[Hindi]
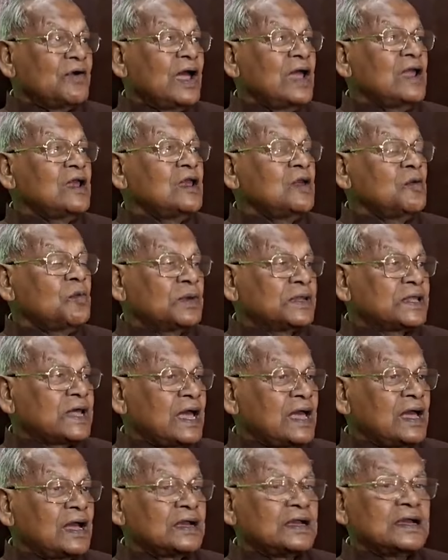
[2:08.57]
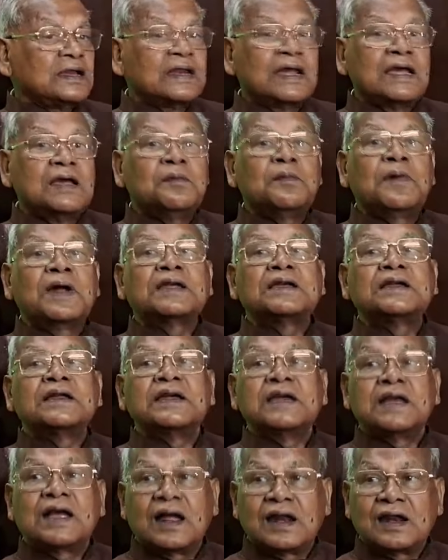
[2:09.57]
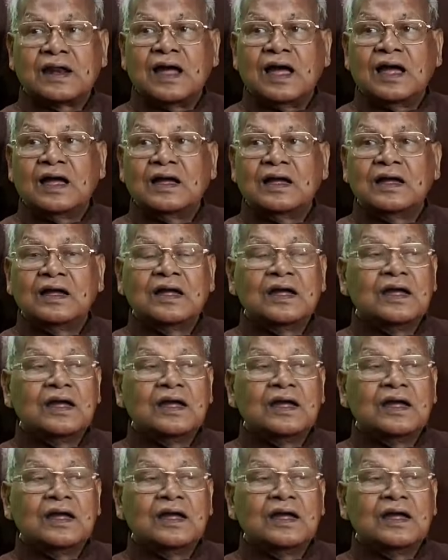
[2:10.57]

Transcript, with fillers: फाइल लोग बताया कि नहीं मर्ज नहीं करना है